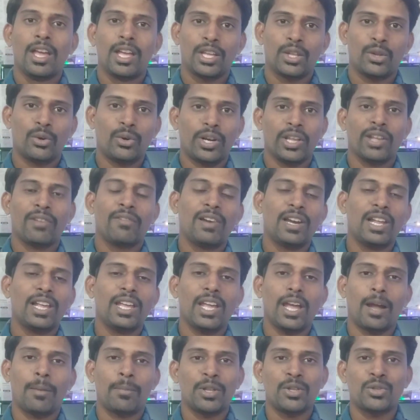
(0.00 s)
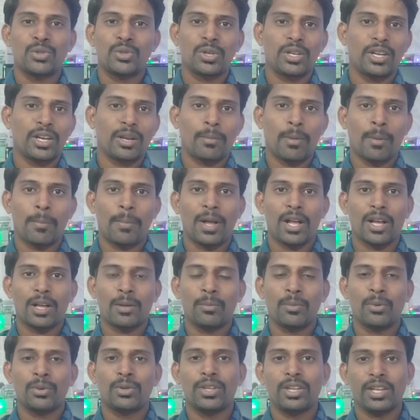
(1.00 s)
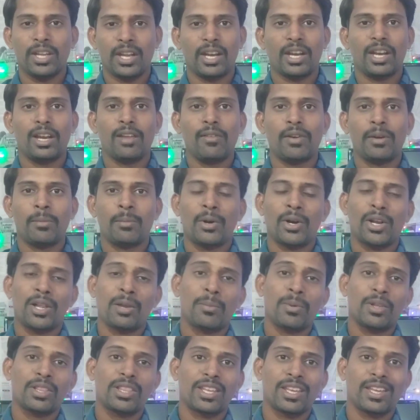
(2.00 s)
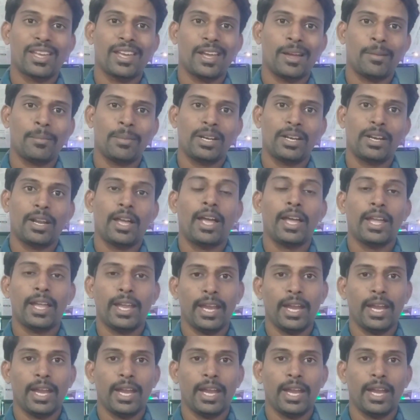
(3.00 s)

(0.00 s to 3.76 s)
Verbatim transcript: இதனுடைய விலை அப்படின்னு சொல்லி நம்ம பார்க்கும்போது என் லெவன் மாடல் பார்த்தீங்க அப்படின்னா